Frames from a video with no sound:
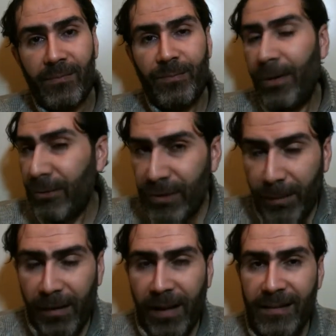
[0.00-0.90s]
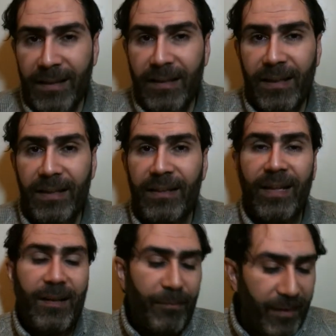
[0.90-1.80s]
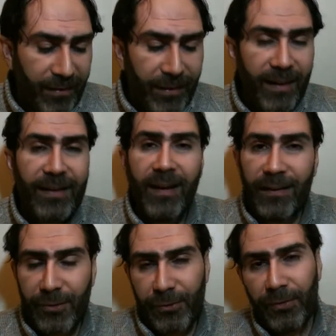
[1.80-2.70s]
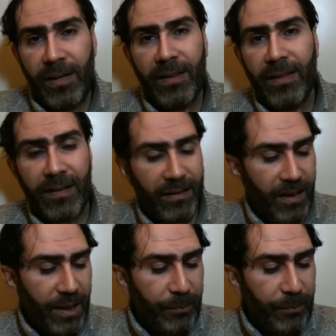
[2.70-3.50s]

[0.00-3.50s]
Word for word: Bediüzzaman Hazretlerinin metinlerine alışık olanlar